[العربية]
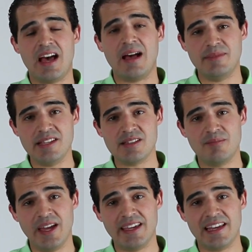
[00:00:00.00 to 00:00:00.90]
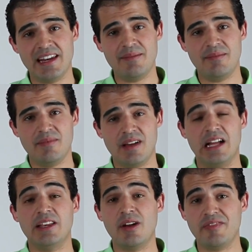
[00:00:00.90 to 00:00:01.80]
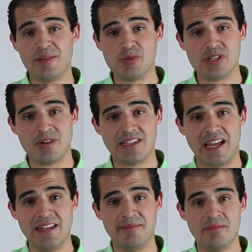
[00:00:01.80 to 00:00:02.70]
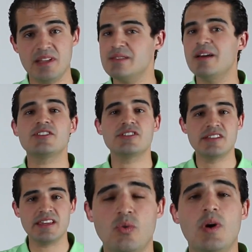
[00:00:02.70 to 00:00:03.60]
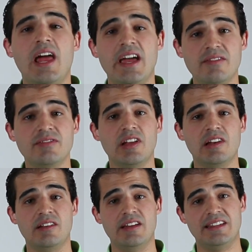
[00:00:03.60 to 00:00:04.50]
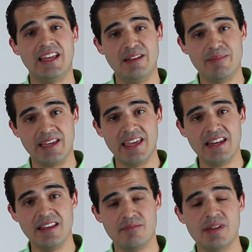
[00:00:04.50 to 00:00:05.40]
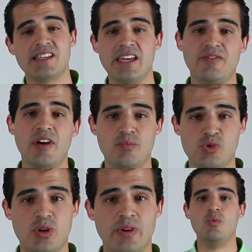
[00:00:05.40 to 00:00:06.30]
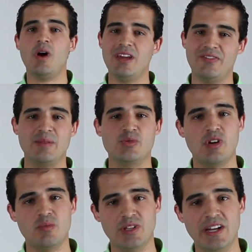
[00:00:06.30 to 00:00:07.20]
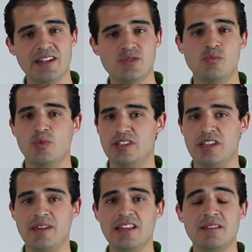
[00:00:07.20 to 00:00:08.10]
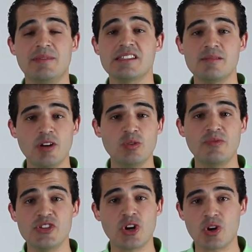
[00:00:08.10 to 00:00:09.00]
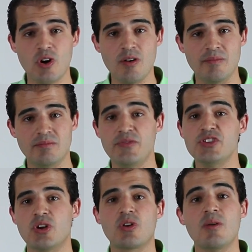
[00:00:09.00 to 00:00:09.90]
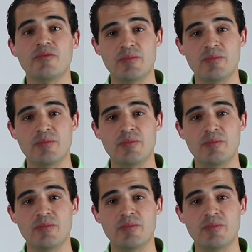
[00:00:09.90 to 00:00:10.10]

حمدين صباح اتكلم على رفع مستوى التعليم بس ما قالش ازاي وقال هيفضل التعليم مجاني بس هيرفع مستواه وهيرفع مستوى المدرس والمرتبات بس برضه مفيش ارقام مفيش ارقام في